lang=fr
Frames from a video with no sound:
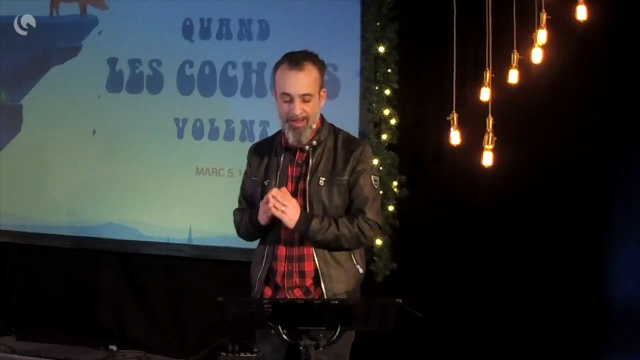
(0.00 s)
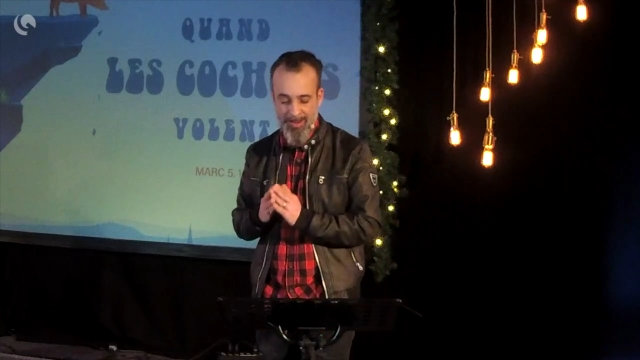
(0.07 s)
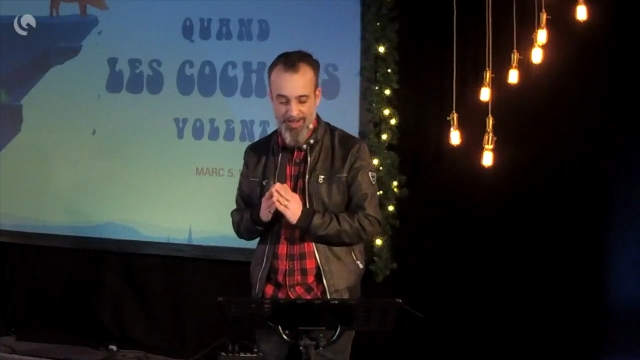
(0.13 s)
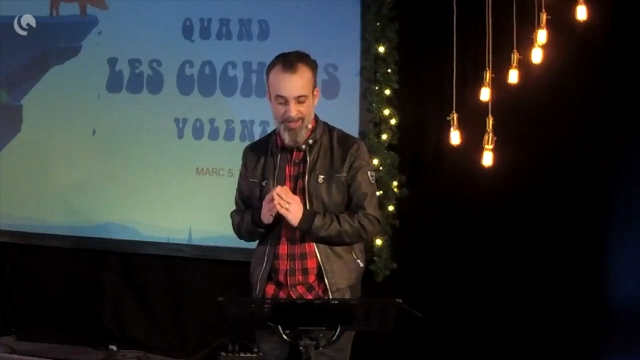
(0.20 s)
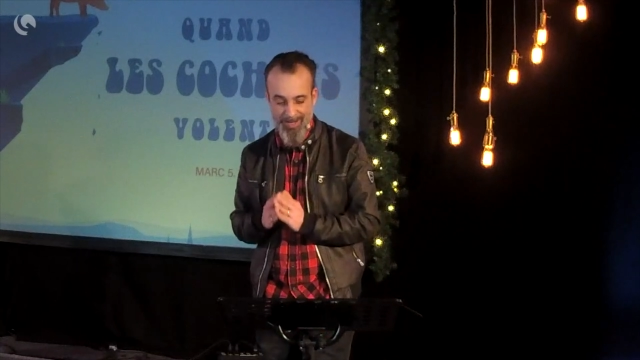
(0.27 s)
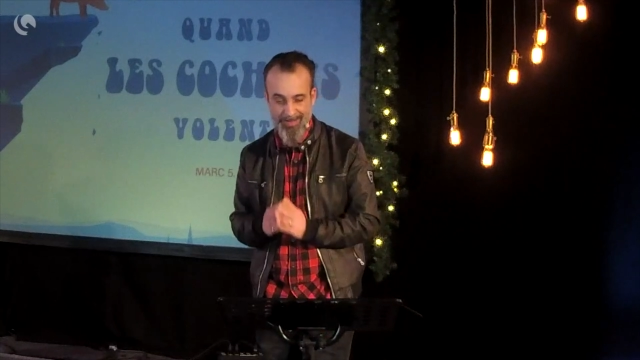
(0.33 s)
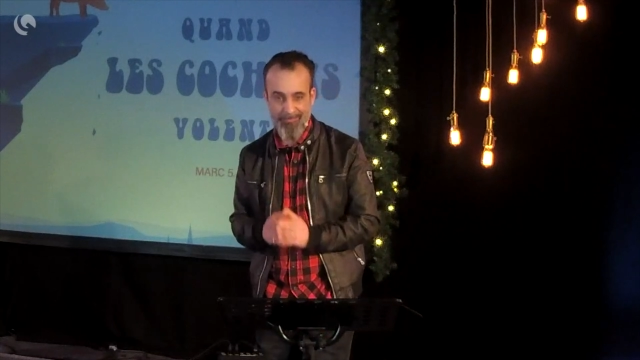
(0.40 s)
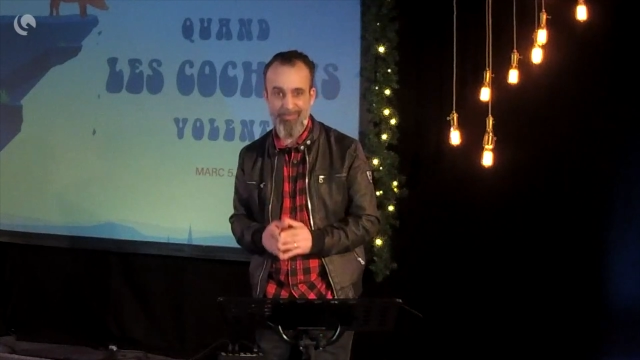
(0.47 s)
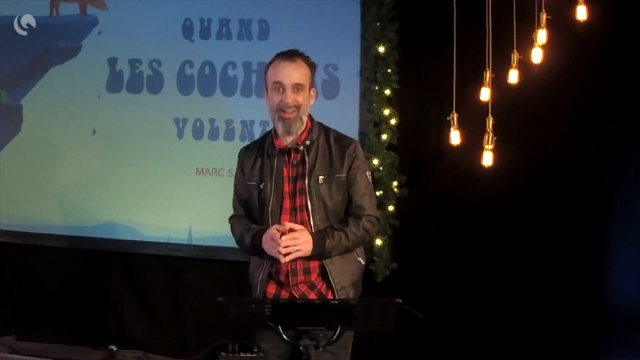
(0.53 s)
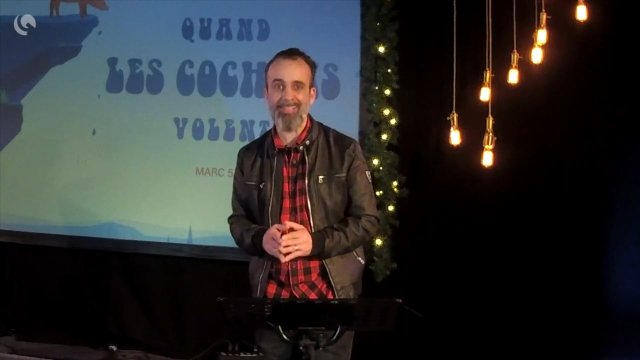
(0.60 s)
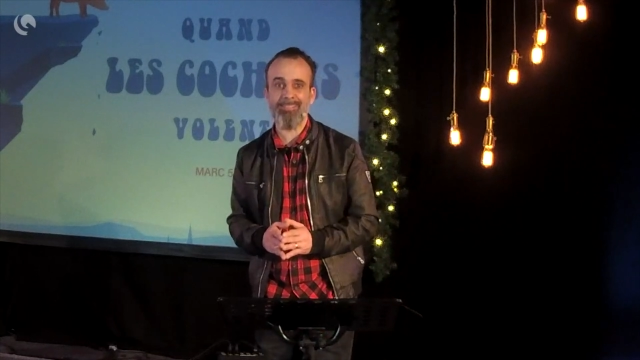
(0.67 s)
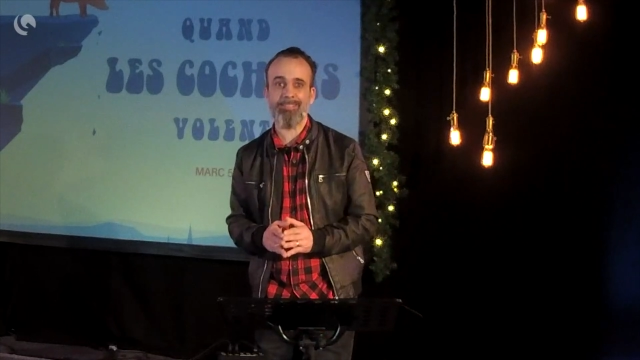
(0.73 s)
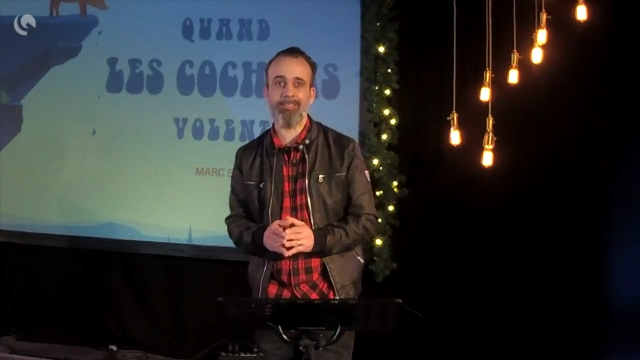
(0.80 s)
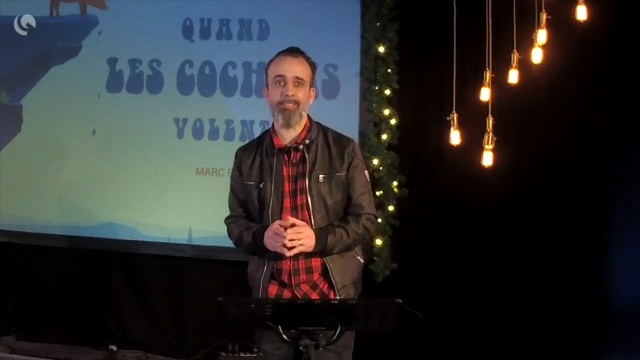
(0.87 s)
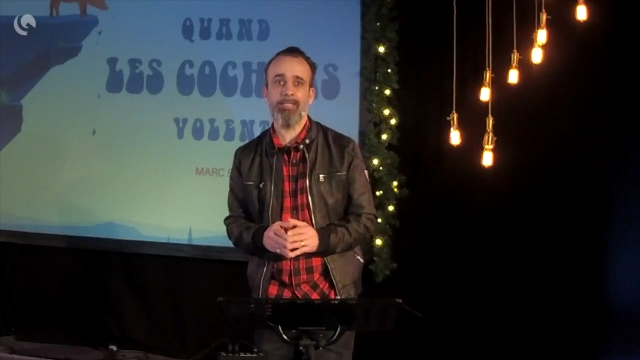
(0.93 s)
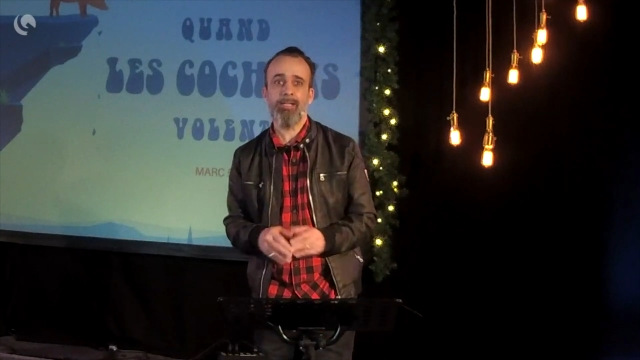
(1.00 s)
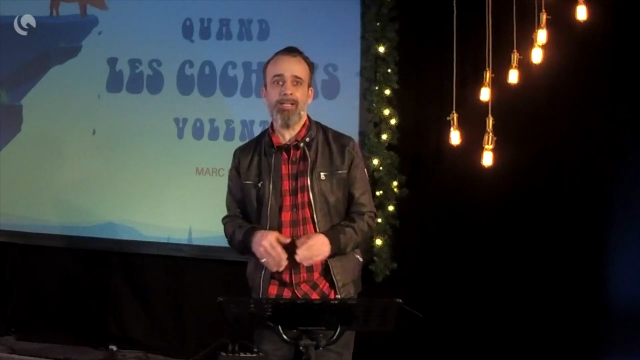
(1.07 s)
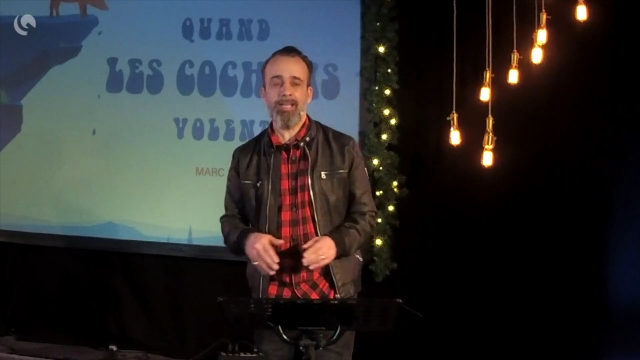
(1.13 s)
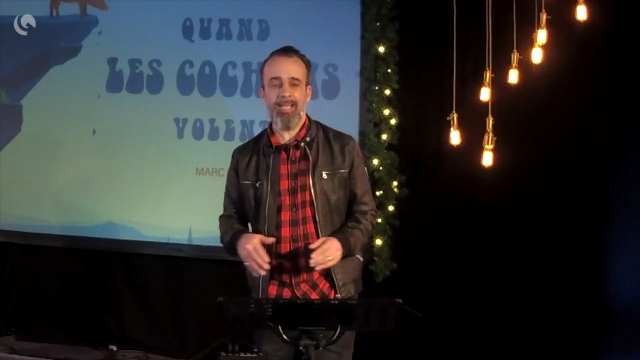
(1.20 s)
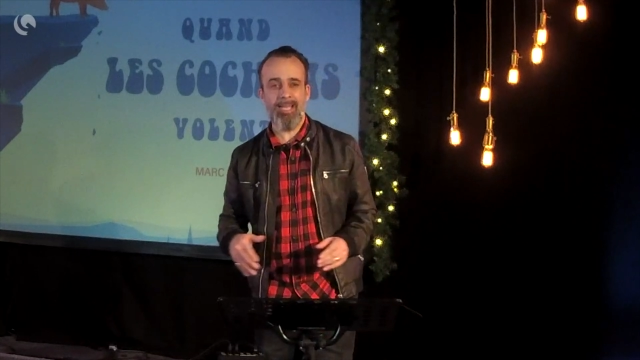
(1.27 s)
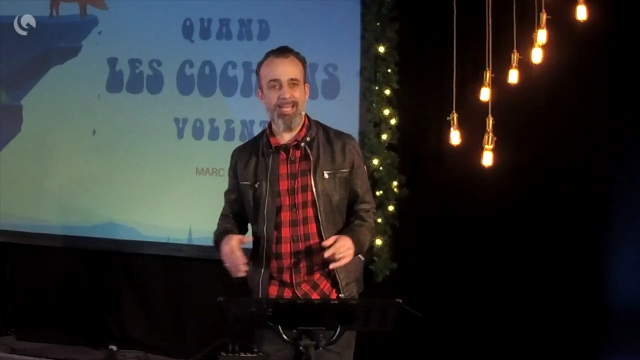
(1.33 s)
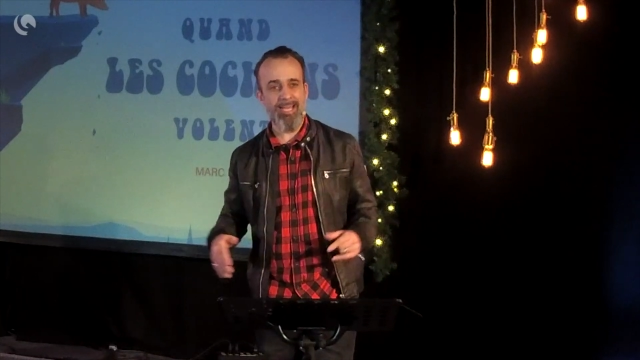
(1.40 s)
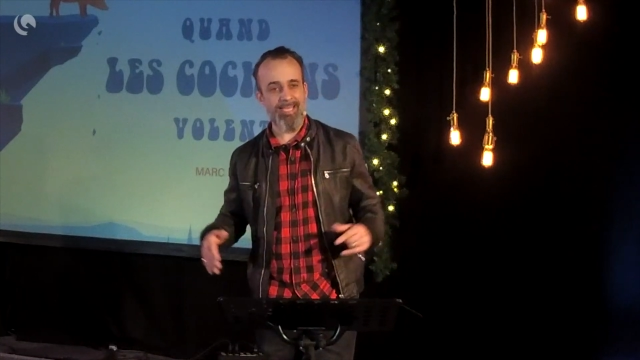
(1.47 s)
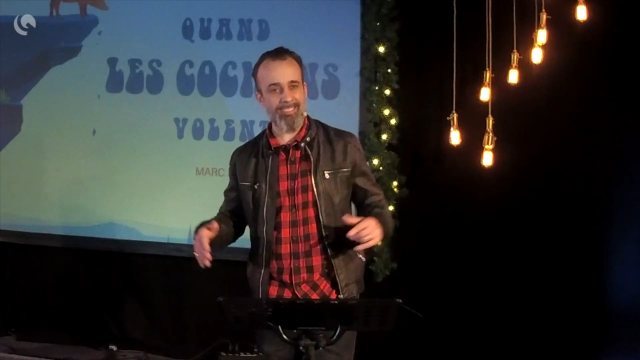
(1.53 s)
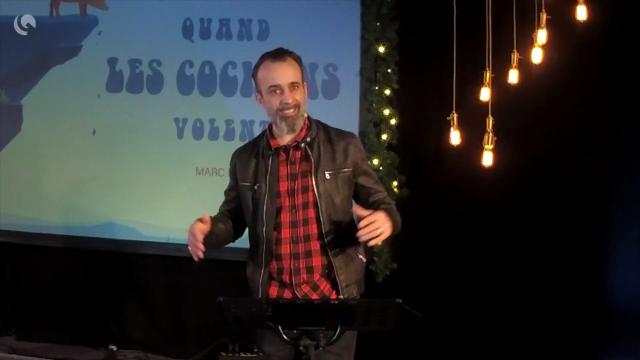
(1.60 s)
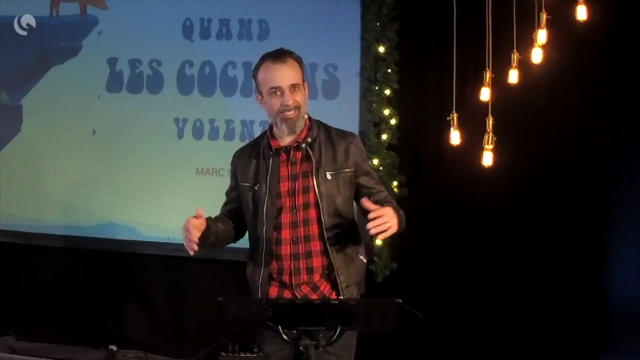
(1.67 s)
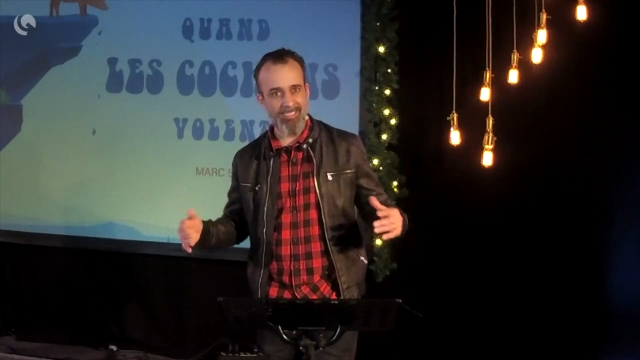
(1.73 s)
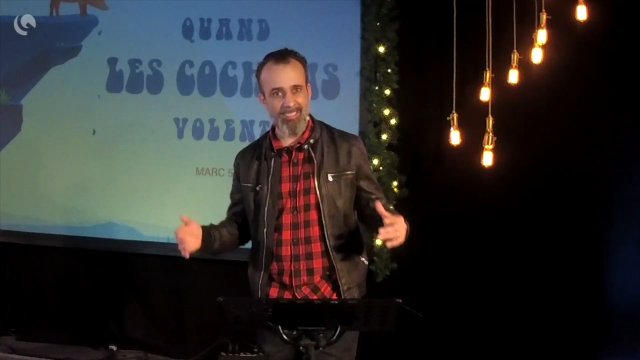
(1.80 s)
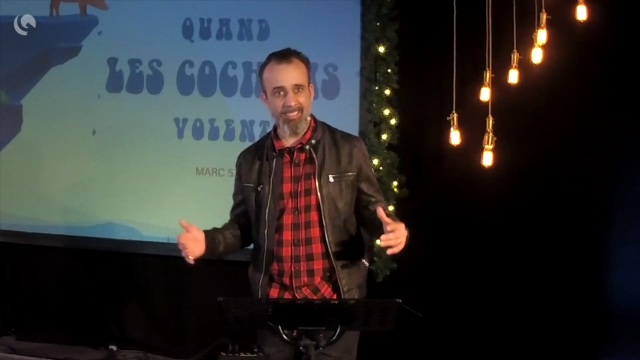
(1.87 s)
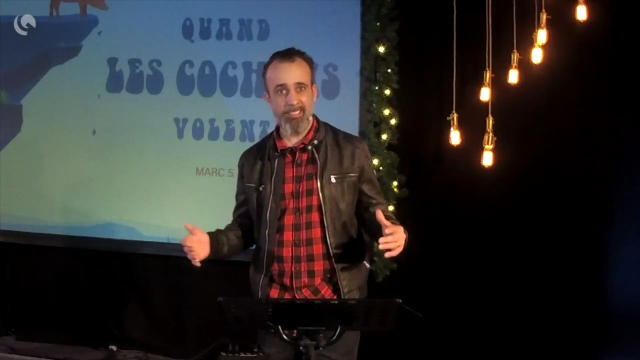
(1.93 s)
néfastes. Et,
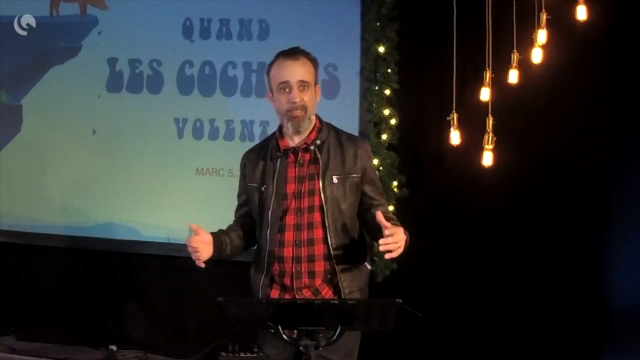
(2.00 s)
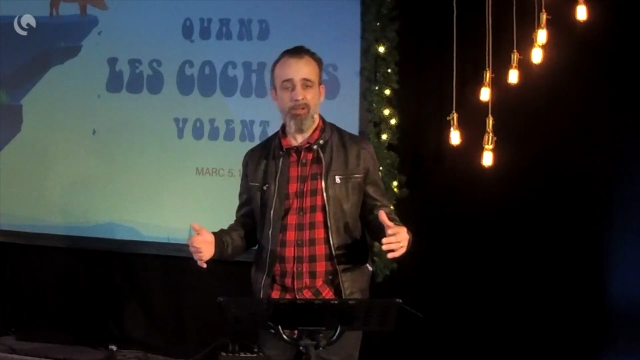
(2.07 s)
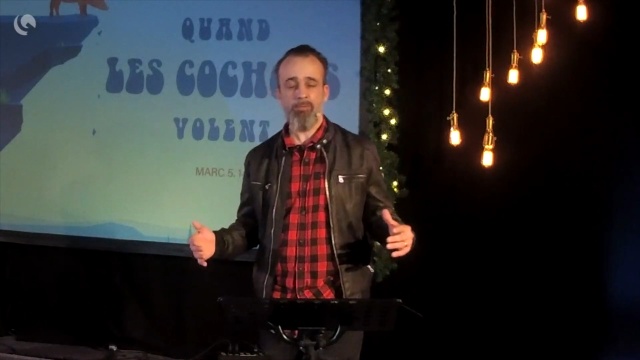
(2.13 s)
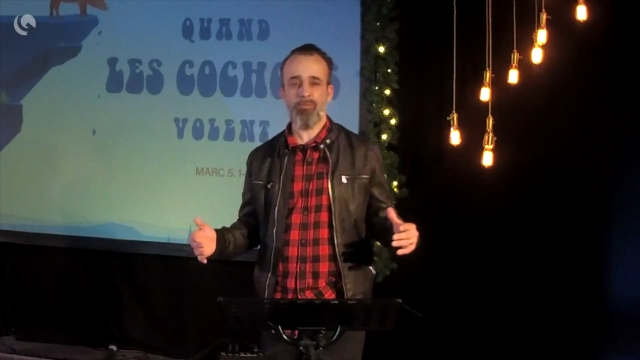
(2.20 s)
si,